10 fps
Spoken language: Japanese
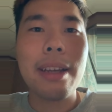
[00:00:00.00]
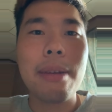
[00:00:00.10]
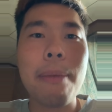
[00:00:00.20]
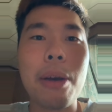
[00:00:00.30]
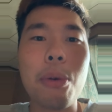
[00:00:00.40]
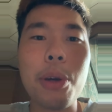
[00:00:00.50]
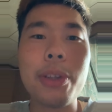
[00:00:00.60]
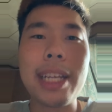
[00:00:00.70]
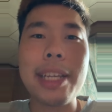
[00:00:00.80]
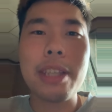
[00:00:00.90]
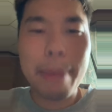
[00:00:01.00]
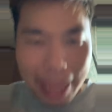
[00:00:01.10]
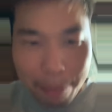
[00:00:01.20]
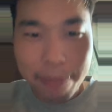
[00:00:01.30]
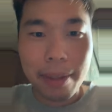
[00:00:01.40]
まあ、公表しちゃってすいま
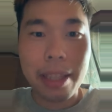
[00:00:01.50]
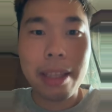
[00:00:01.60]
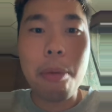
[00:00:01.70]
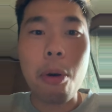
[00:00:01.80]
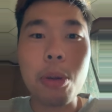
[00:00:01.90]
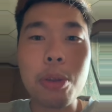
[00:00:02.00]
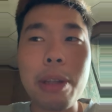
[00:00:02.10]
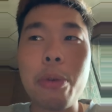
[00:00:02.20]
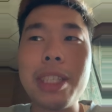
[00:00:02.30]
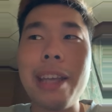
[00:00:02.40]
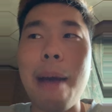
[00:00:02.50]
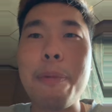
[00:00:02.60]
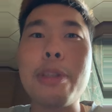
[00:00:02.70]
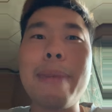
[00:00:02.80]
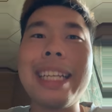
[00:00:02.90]
せん。でも、本当は当日発
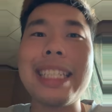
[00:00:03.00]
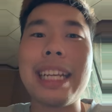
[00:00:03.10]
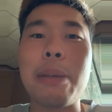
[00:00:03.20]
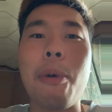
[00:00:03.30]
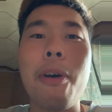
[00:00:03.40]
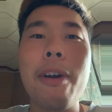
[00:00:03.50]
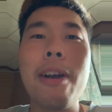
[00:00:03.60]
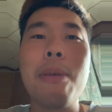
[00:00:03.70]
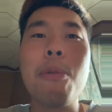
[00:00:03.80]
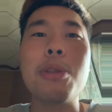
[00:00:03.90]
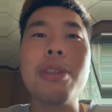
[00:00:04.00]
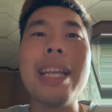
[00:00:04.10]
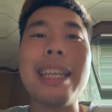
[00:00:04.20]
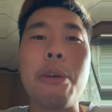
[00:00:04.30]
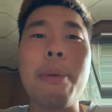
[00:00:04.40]
表すべきでしたけども、もうす
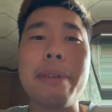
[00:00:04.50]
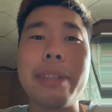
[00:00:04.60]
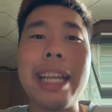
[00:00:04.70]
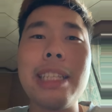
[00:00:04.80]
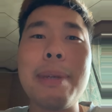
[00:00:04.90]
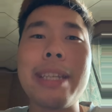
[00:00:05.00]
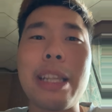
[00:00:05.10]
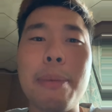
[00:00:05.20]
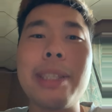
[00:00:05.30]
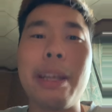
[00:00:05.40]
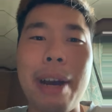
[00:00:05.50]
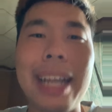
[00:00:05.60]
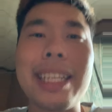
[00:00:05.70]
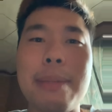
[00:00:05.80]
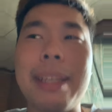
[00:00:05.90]
でにお、天神祭り、頭祭りで分
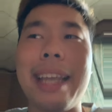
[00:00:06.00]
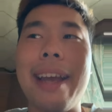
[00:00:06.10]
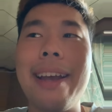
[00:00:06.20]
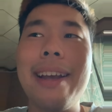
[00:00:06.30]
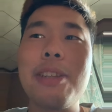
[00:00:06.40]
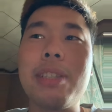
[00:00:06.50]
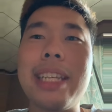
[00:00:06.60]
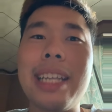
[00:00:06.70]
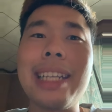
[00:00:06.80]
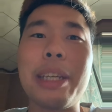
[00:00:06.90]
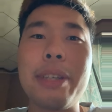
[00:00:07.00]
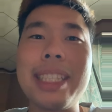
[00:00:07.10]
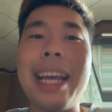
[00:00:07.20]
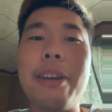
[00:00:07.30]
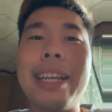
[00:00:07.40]
かってしまって、そして坂田
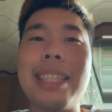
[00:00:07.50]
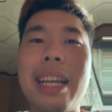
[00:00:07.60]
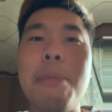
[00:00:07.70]
ユニサイクル決済に